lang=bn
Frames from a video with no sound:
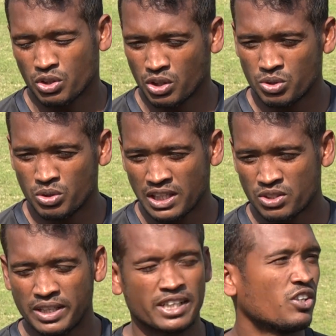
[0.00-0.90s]
তখন
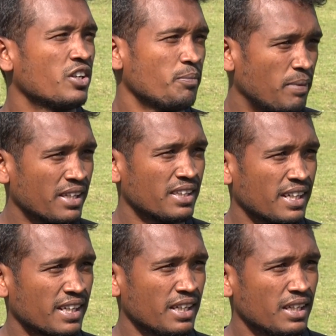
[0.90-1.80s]
আসলে এক ধরনের প্ল্যান
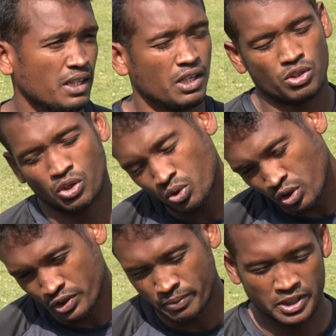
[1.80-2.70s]
থাকে তখন
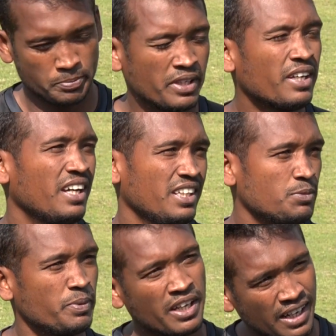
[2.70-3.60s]
হয়তো বা স্পিনরা
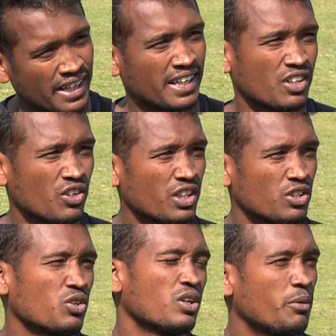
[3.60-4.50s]
স্পিনাররা অ্যাটাক করে
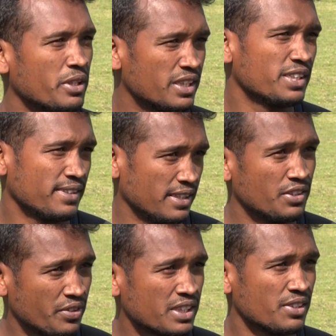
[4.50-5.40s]
তখন আমাদের
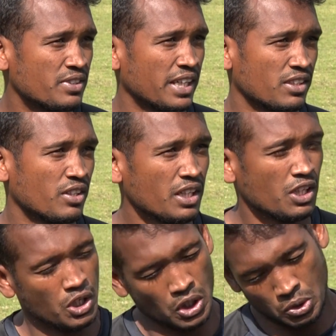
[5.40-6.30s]
ডিফেন্সিভ যাইতে হয়
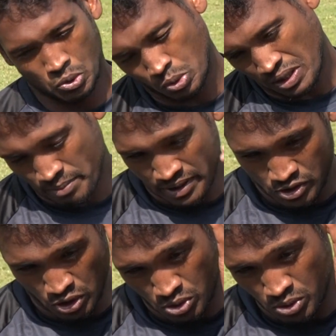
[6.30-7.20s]
তো আবার
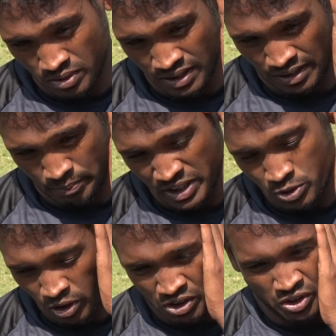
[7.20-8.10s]
যখন পেস
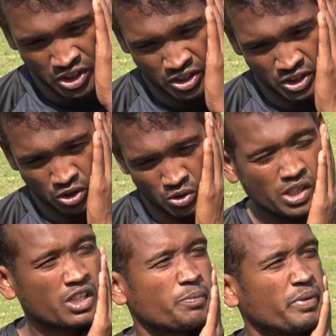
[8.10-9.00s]
বলিং উইকেট হয় তখন
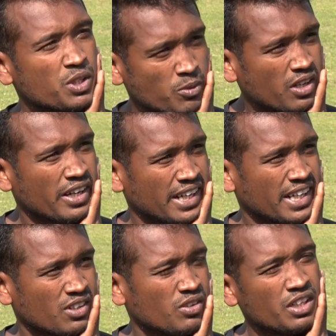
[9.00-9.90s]
আর কি পেস বলার
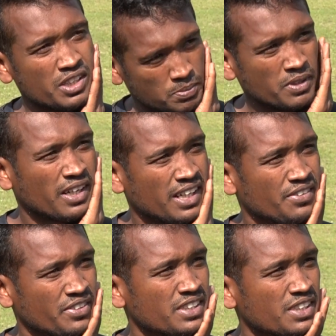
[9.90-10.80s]
অ্যাটাক করে স্পিনারের
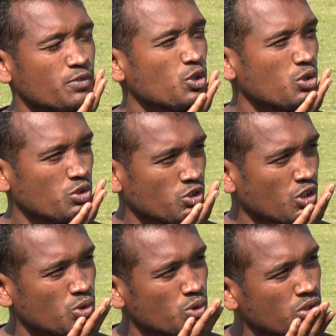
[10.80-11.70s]
ডিফেন্সিভ তো
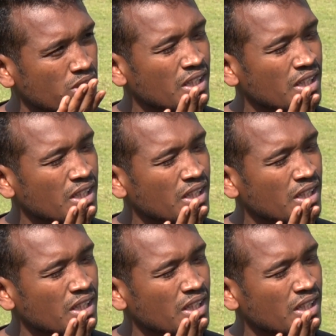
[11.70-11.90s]
যখন